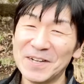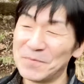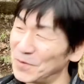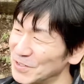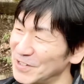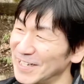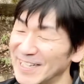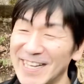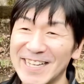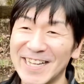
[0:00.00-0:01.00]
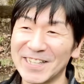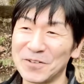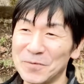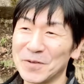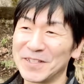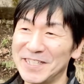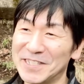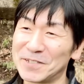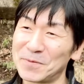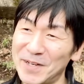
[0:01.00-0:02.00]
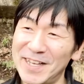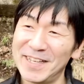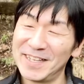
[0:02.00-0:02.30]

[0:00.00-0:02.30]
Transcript: 申し訳ないなと思って、いつもね、